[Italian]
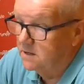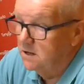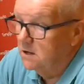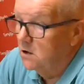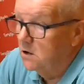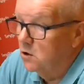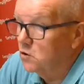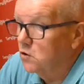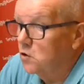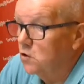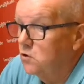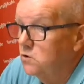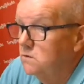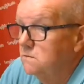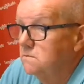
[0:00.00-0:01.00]
Molte,
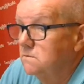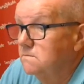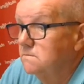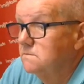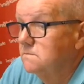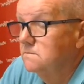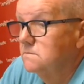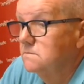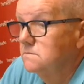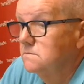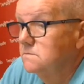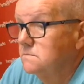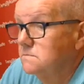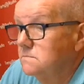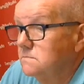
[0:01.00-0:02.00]
molte si,
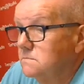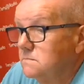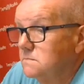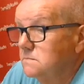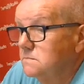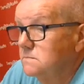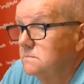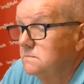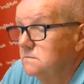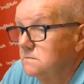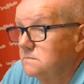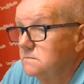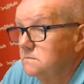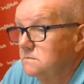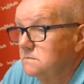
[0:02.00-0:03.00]
sono, sono, si
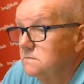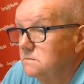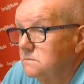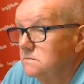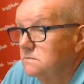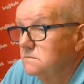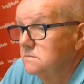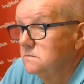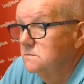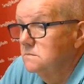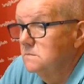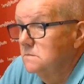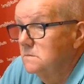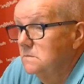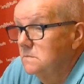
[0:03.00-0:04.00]
sono,
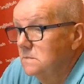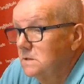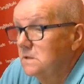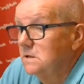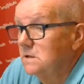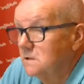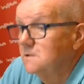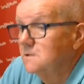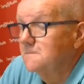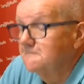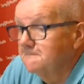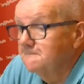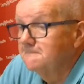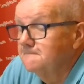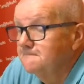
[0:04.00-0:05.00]
dovute. Del resto,
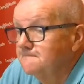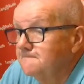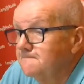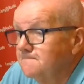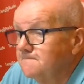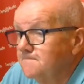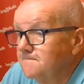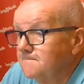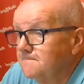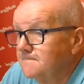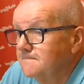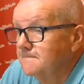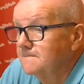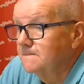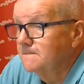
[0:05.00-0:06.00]
eh, insomma, ragazzi, eh,
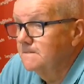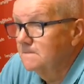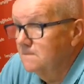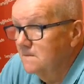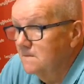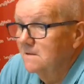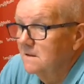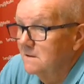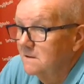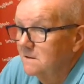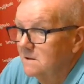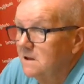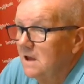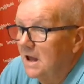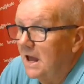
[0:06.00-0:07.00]
la situazione è questa.
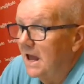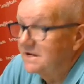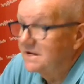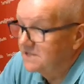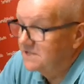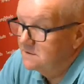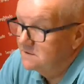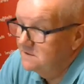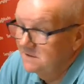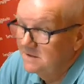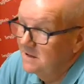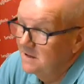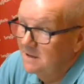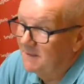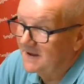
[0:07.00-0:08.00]
Eh, eh sì
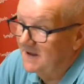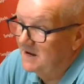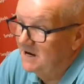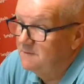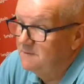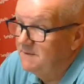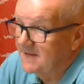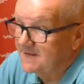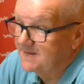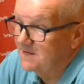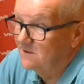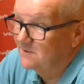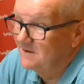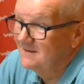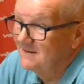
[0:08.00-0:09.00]
perché le limitazioni, Ma non solo
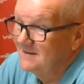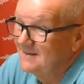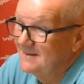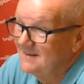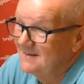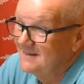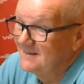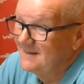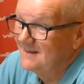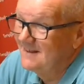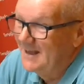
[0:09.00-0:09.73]
a Carpenedolo.